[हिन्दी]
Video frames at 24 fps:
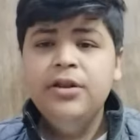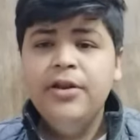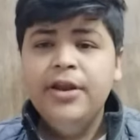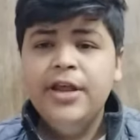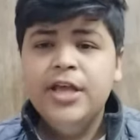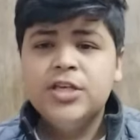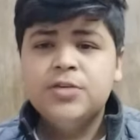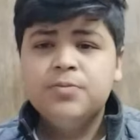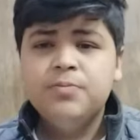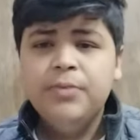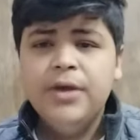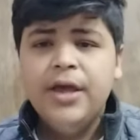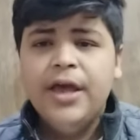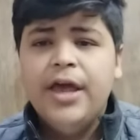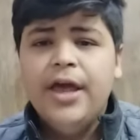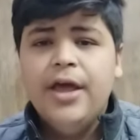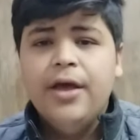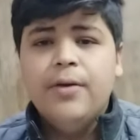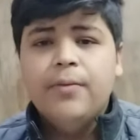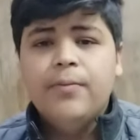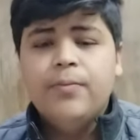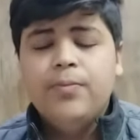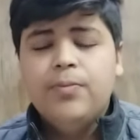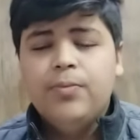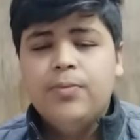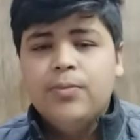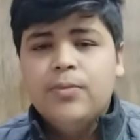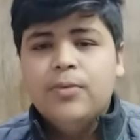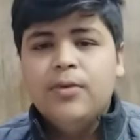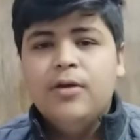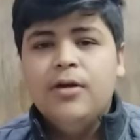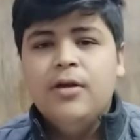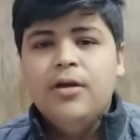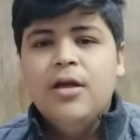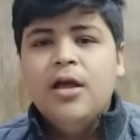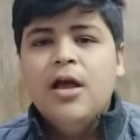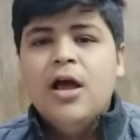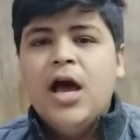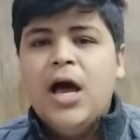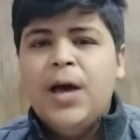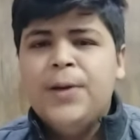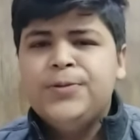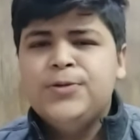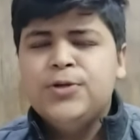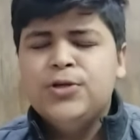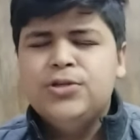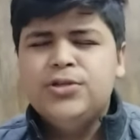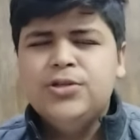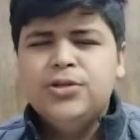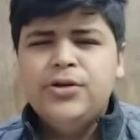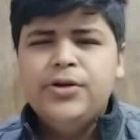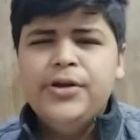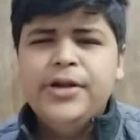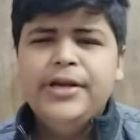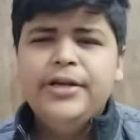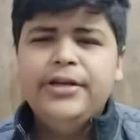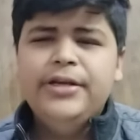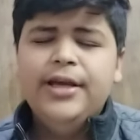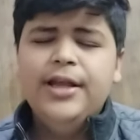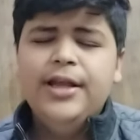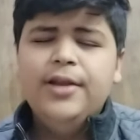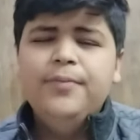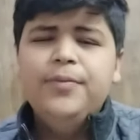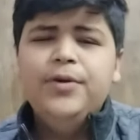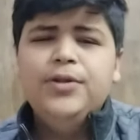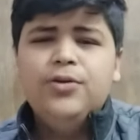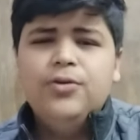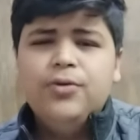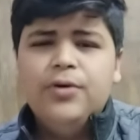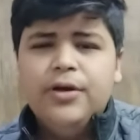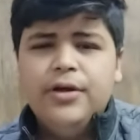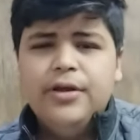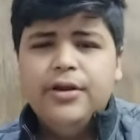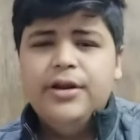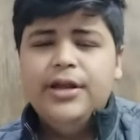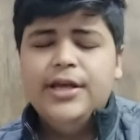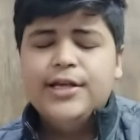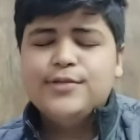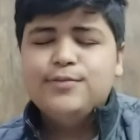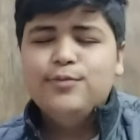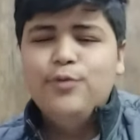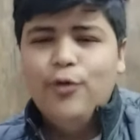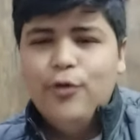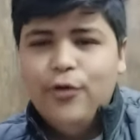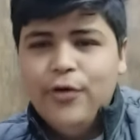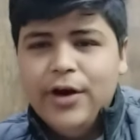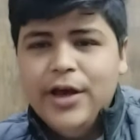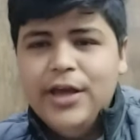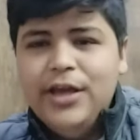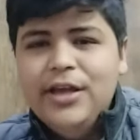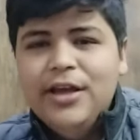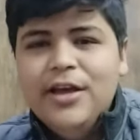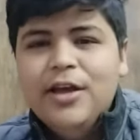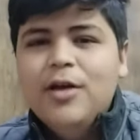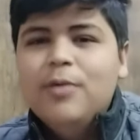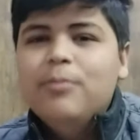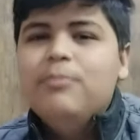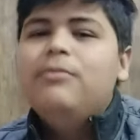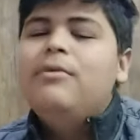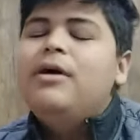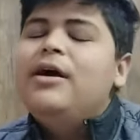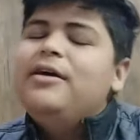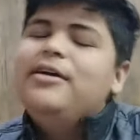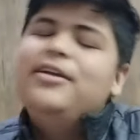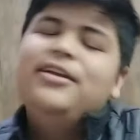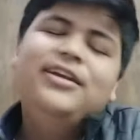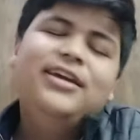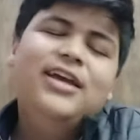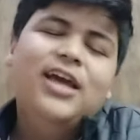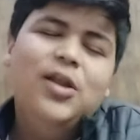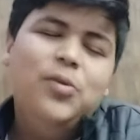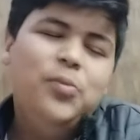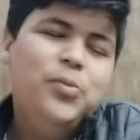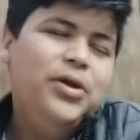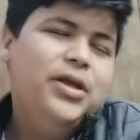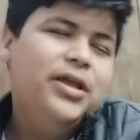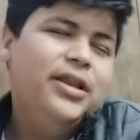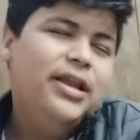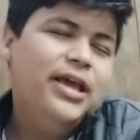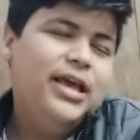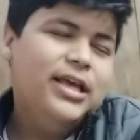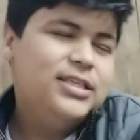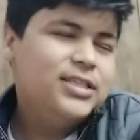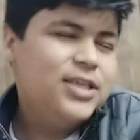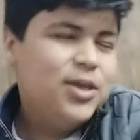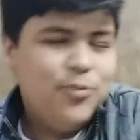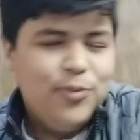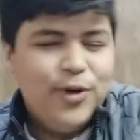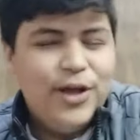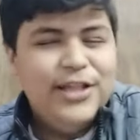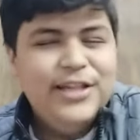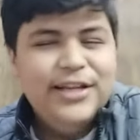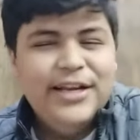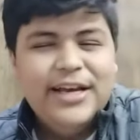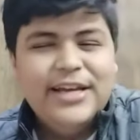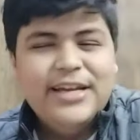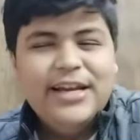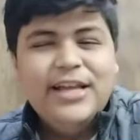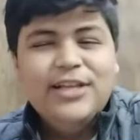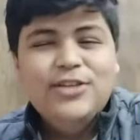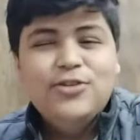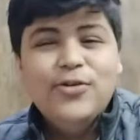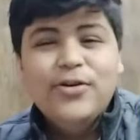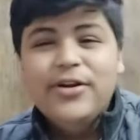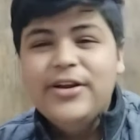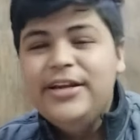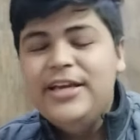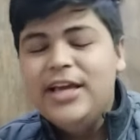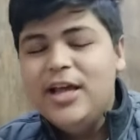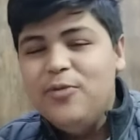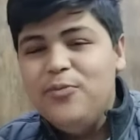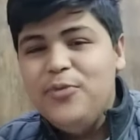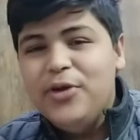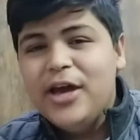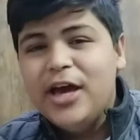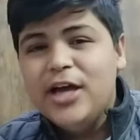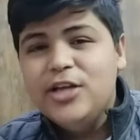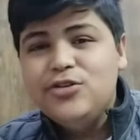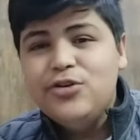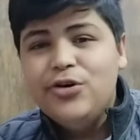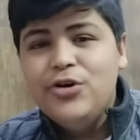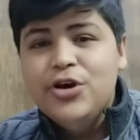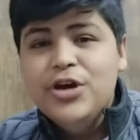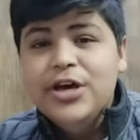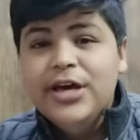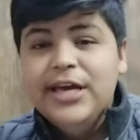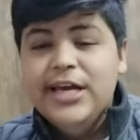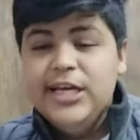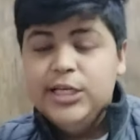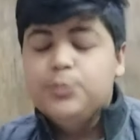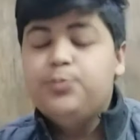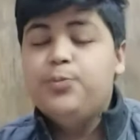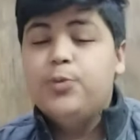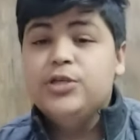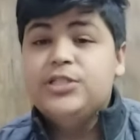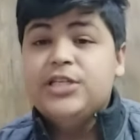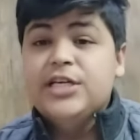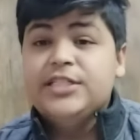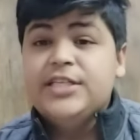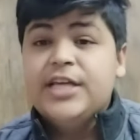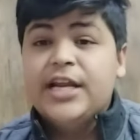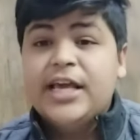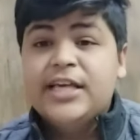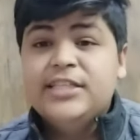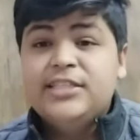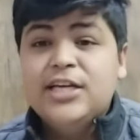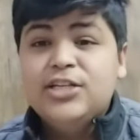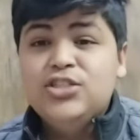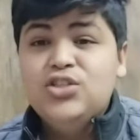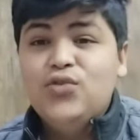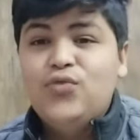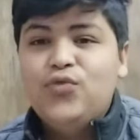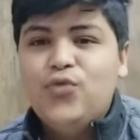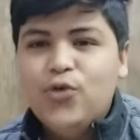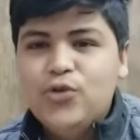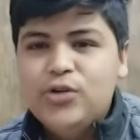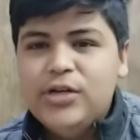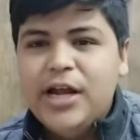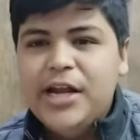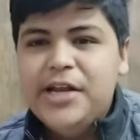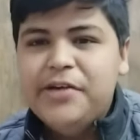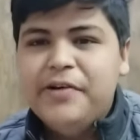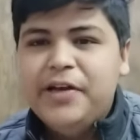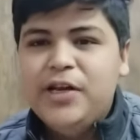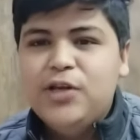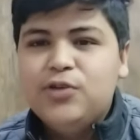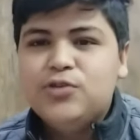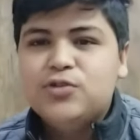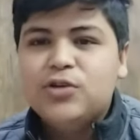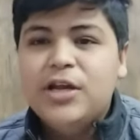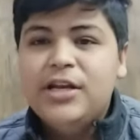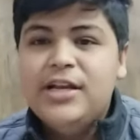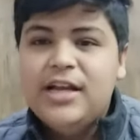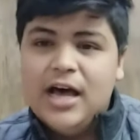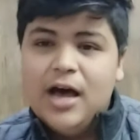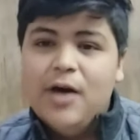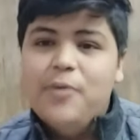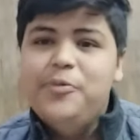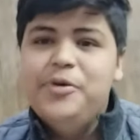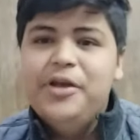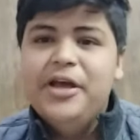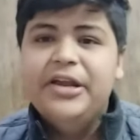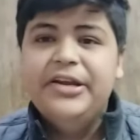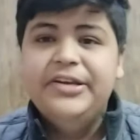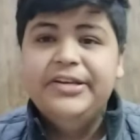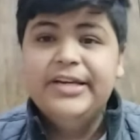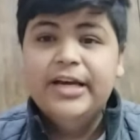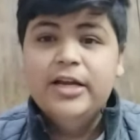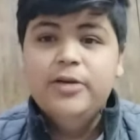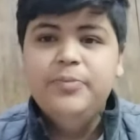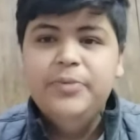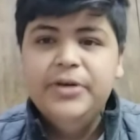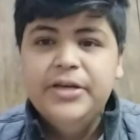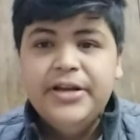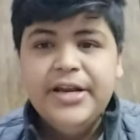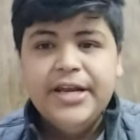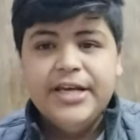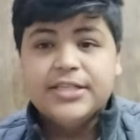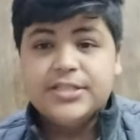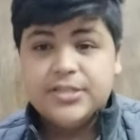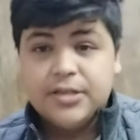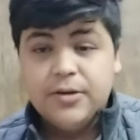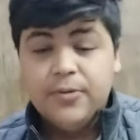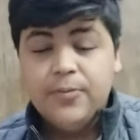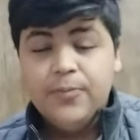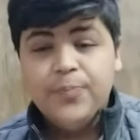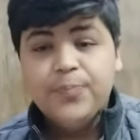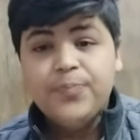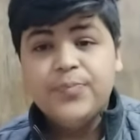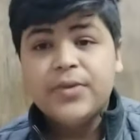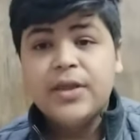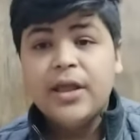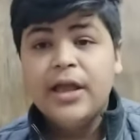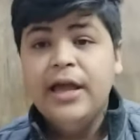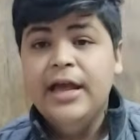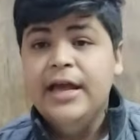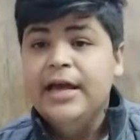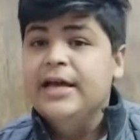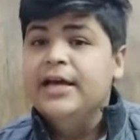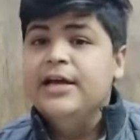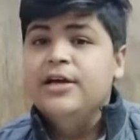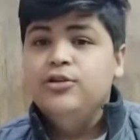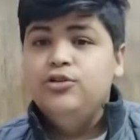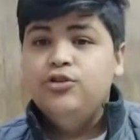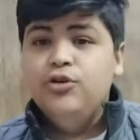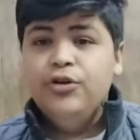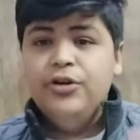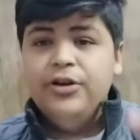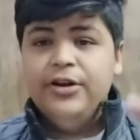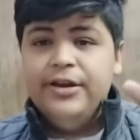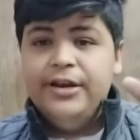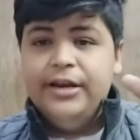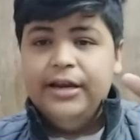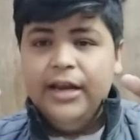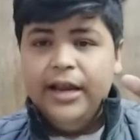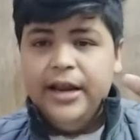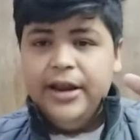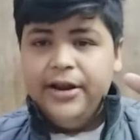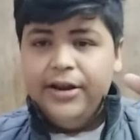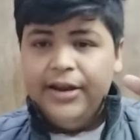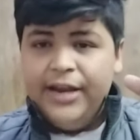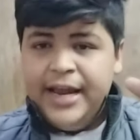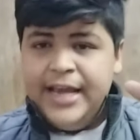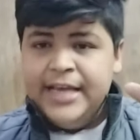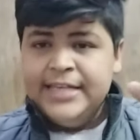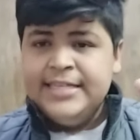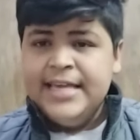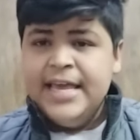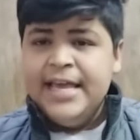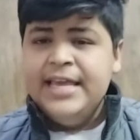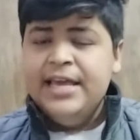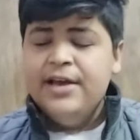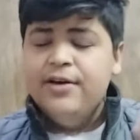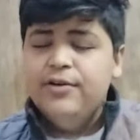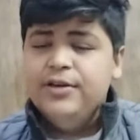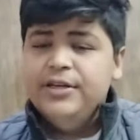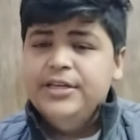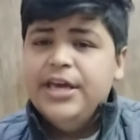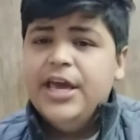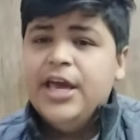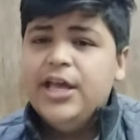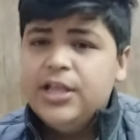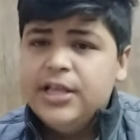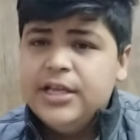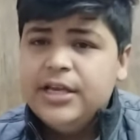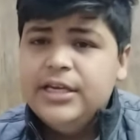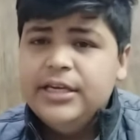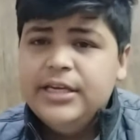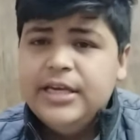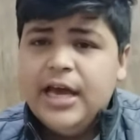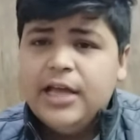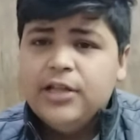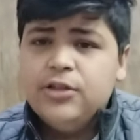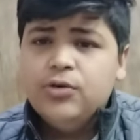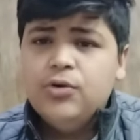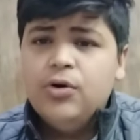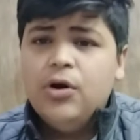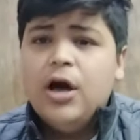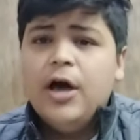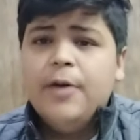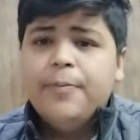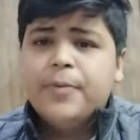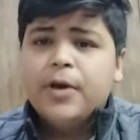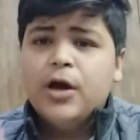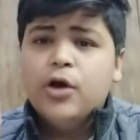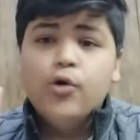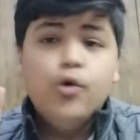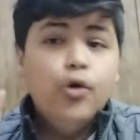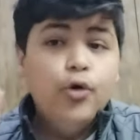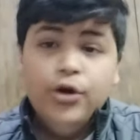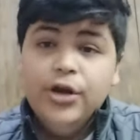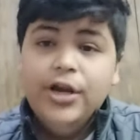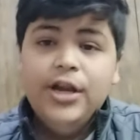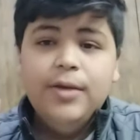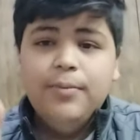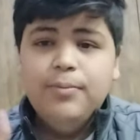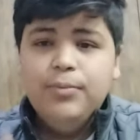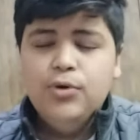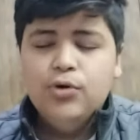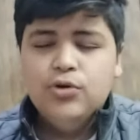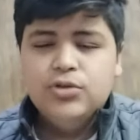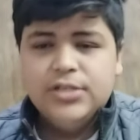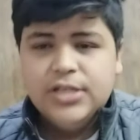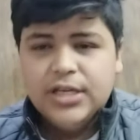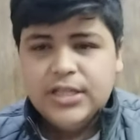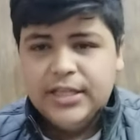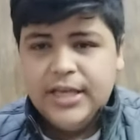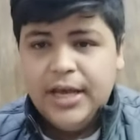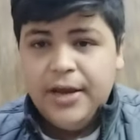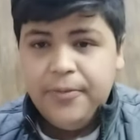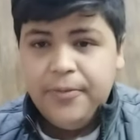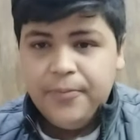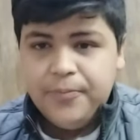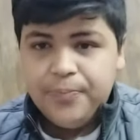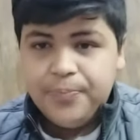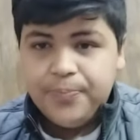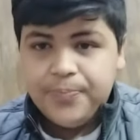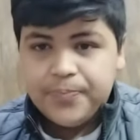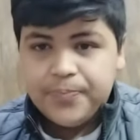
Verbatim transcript: इन रेस में है आप सोच रहे हो रियलमी तो रेस में हो गई मैं रियल मी रेस की बात नहीं कर रहा जो मी का जो इस प्रोसेसर के साथ जो फ़ोन आने वाला है उसका नाम ही है रियल मी रेस जो रेस है ये या तो आपका कोड नेम भी हो सकता है